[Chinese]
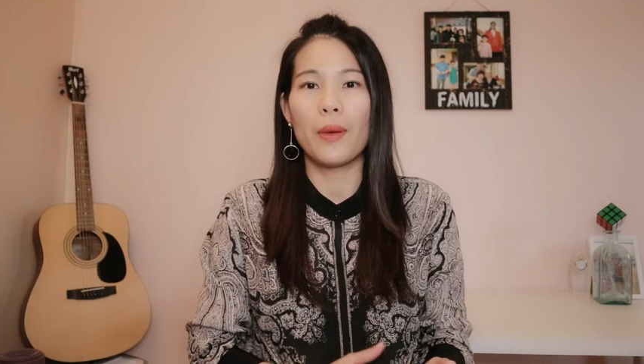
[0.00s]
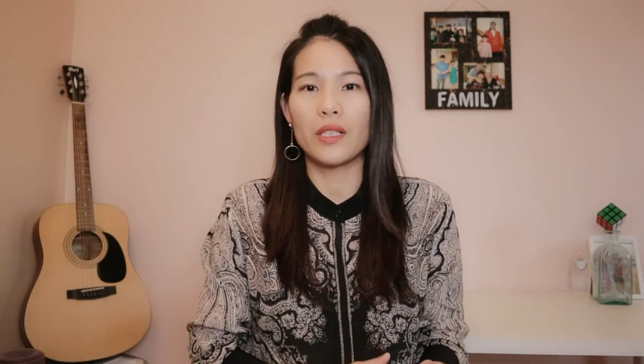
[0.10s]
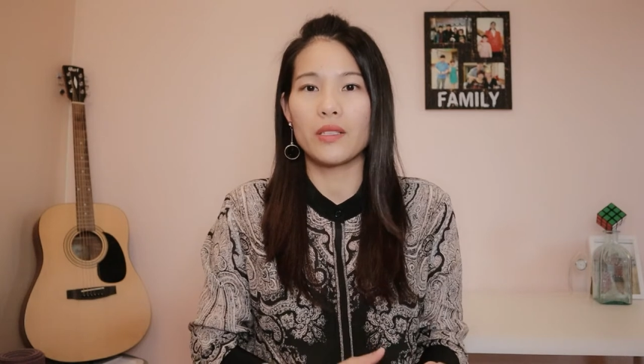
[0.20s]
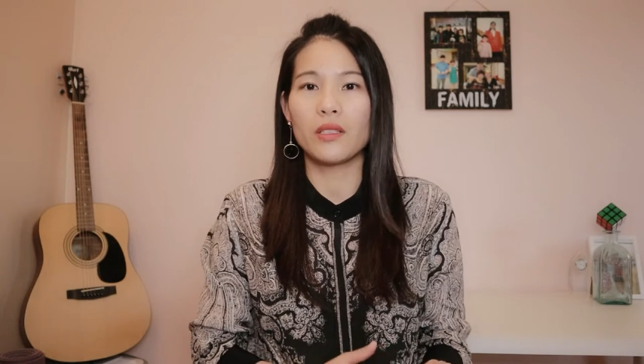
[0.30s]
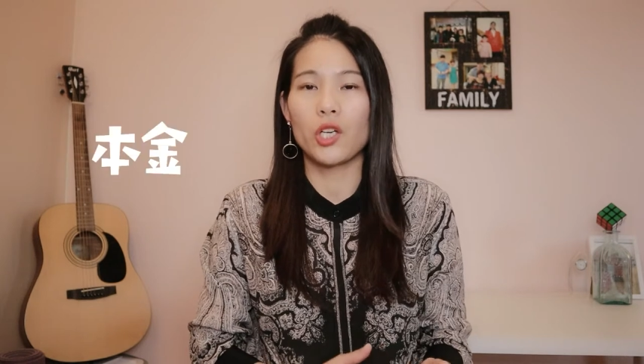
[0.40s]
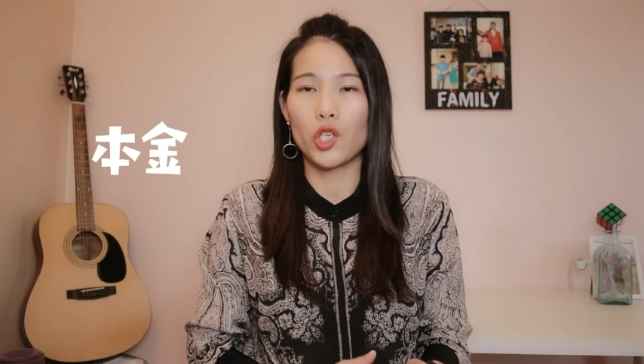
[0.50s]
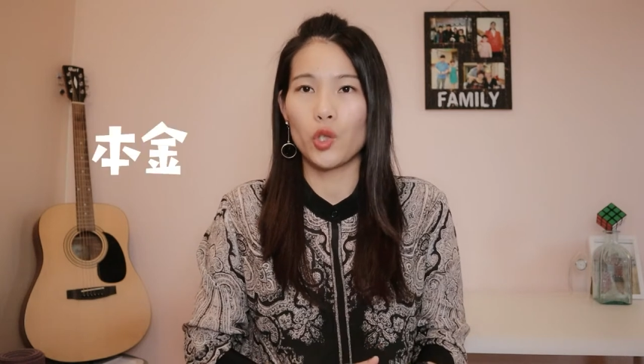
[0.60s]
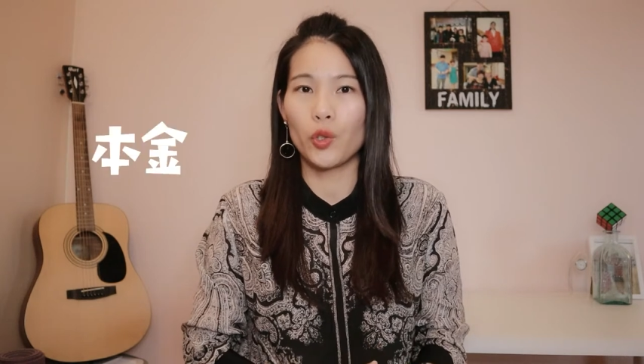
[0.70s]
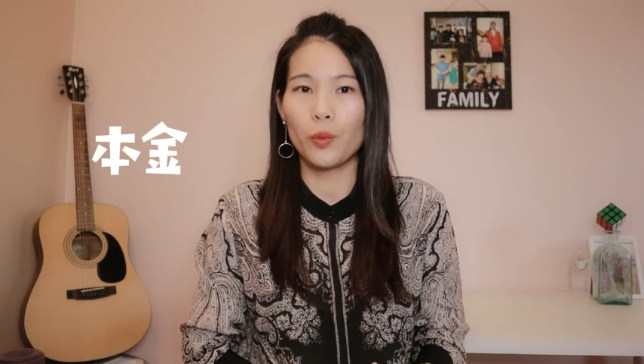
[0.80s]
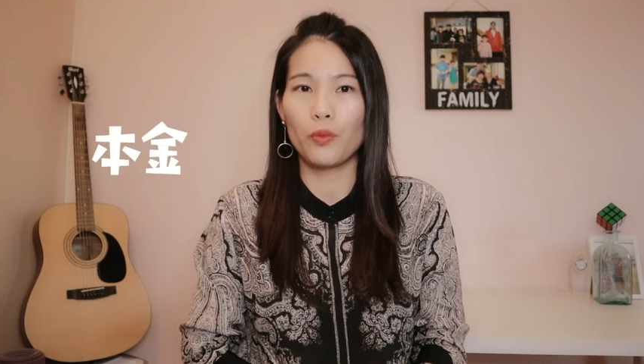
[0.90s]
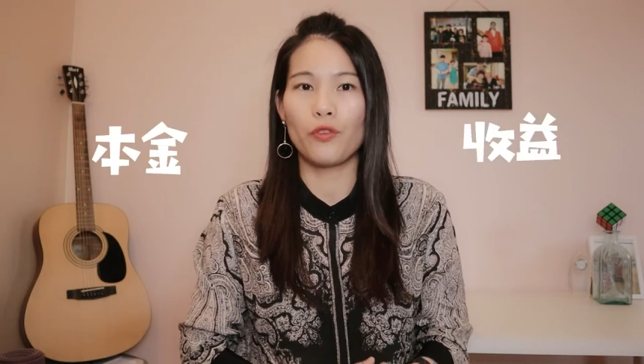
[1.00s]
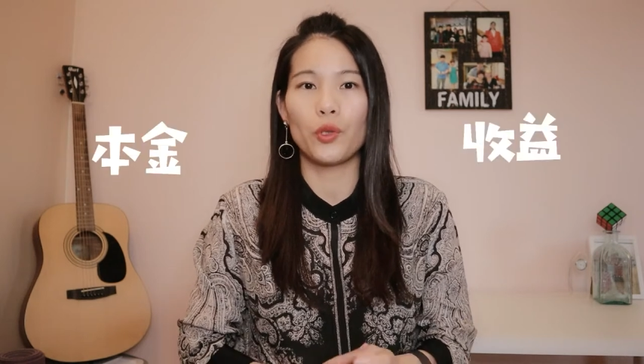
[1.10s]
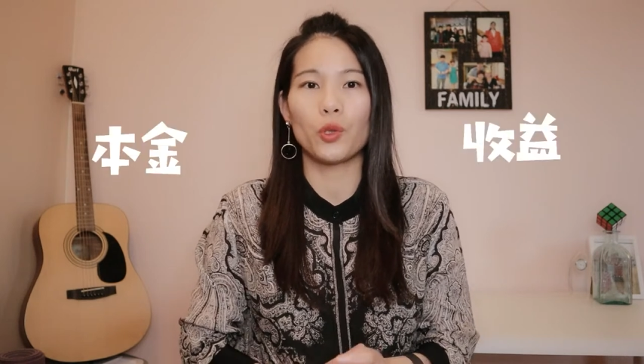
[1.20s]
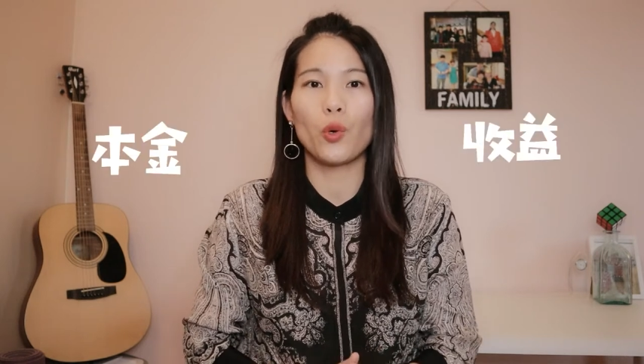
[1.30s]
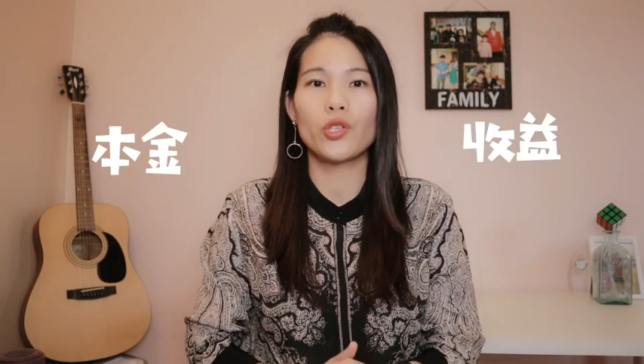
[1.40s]
本金和收益部
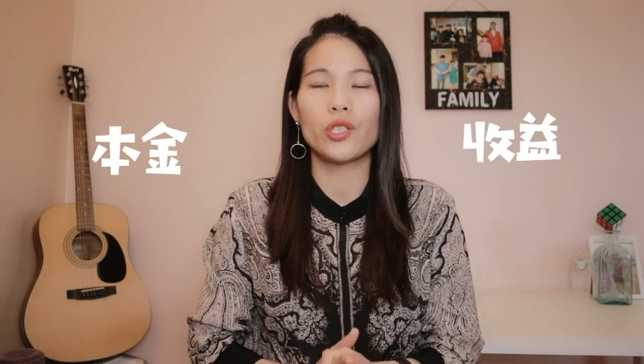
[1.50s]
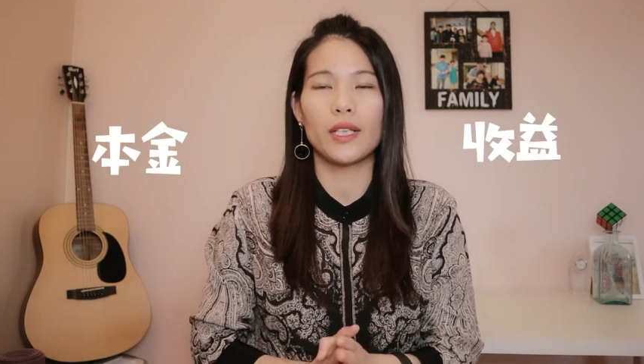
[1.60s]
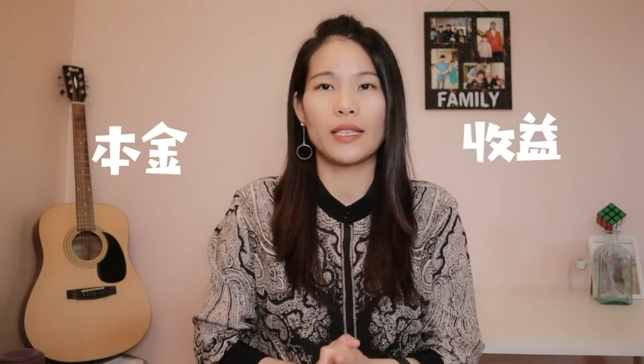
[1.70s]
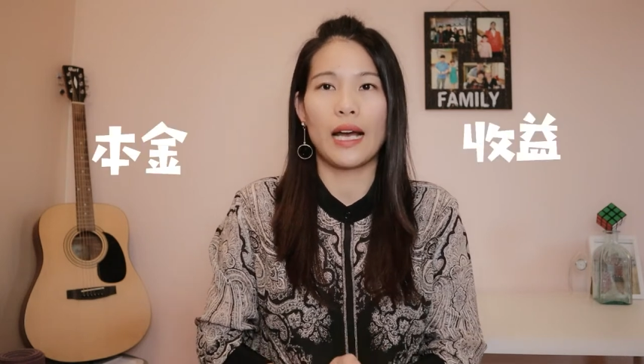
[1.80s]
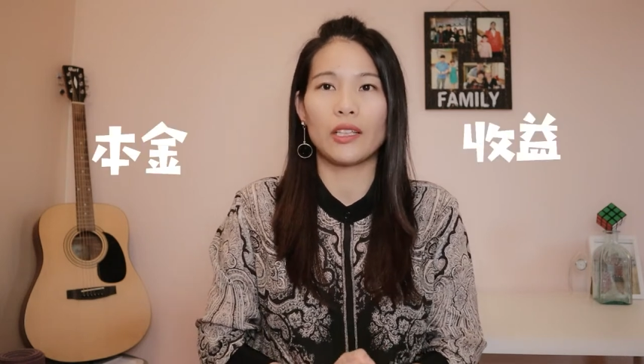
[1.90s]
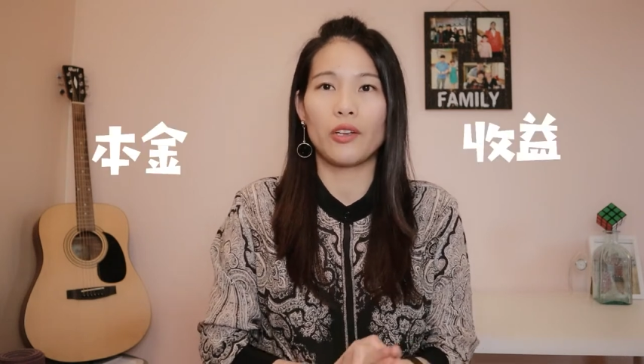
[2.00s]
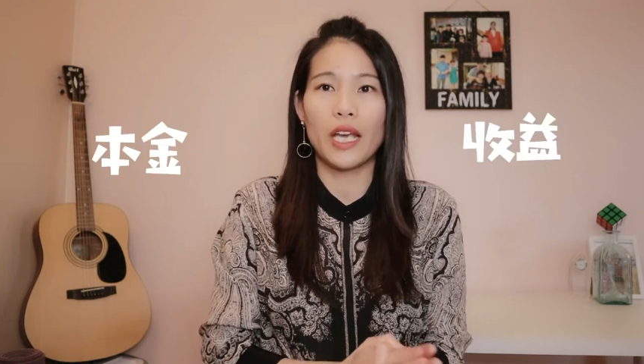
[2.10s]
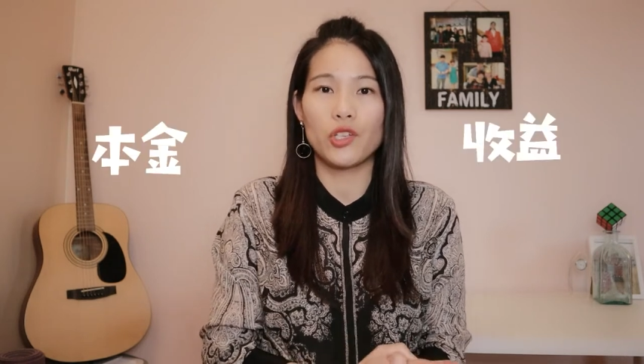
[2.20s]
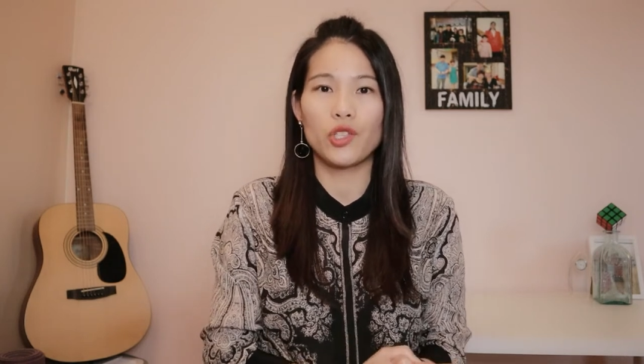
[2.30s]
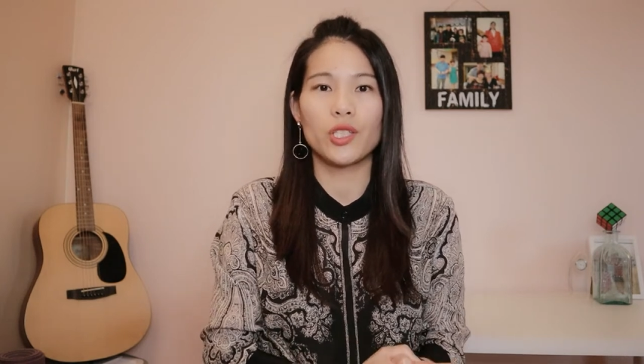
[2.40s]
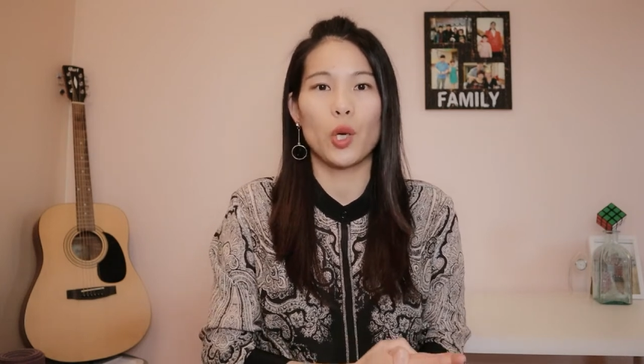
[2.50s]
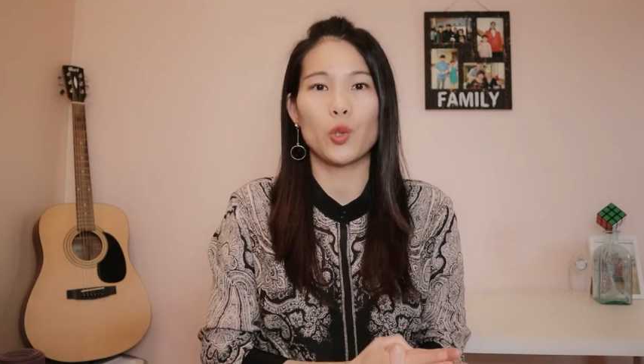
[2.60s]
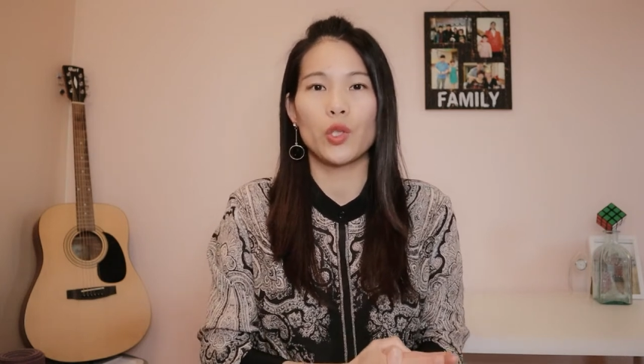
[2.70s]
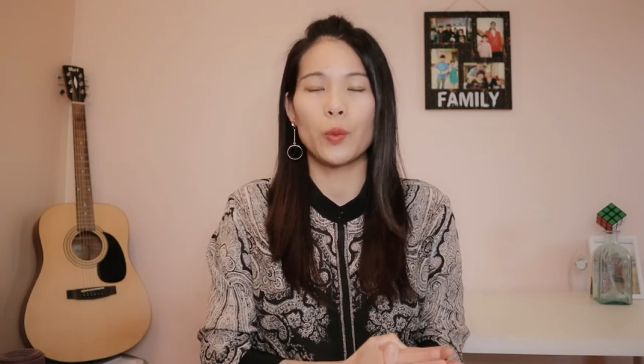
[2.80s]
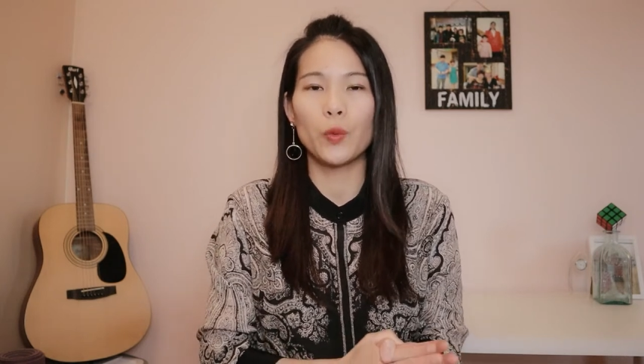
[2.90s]
分都是可以达到延迟
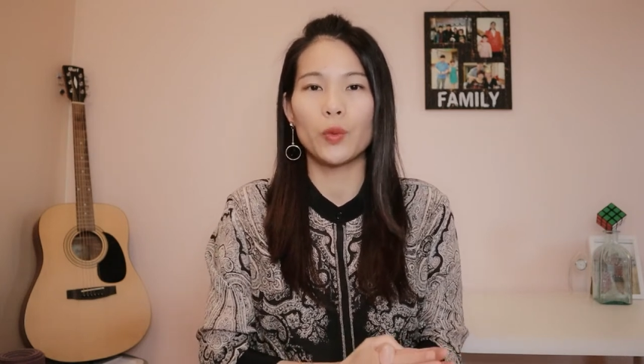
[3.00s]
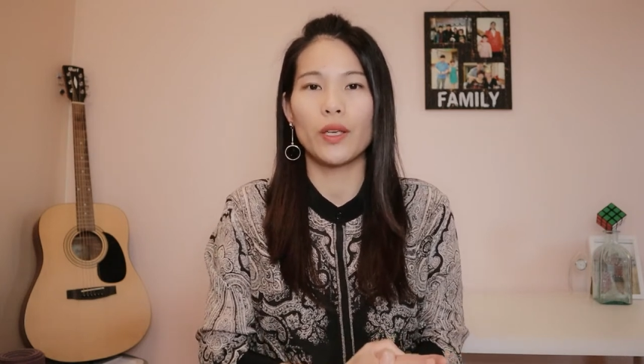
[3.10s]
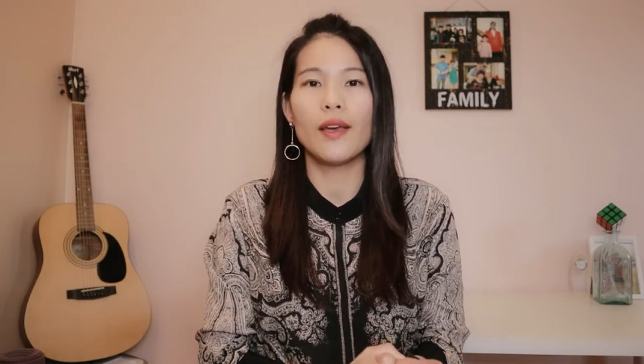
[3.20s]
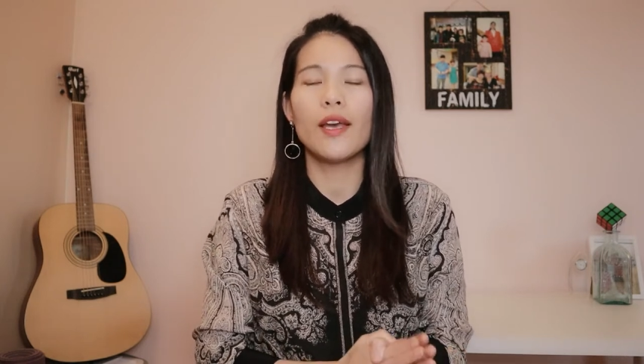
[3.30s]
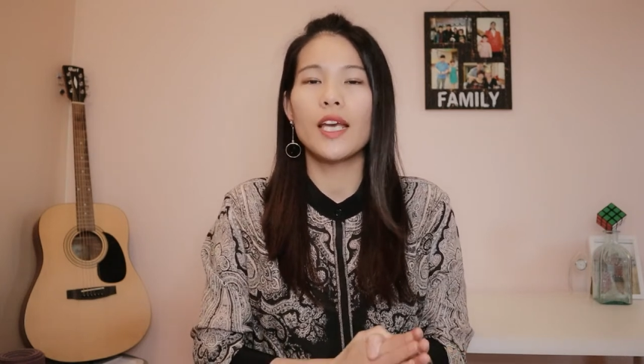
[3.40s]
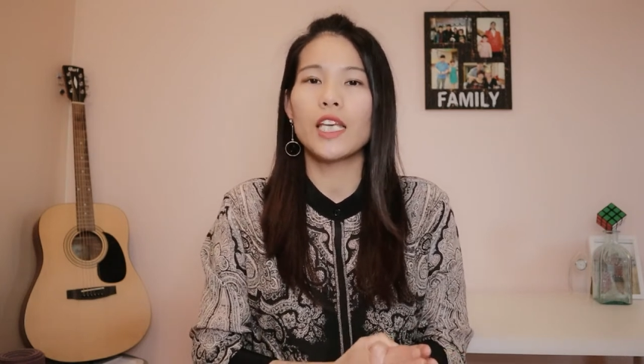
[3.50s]
缴税的目的，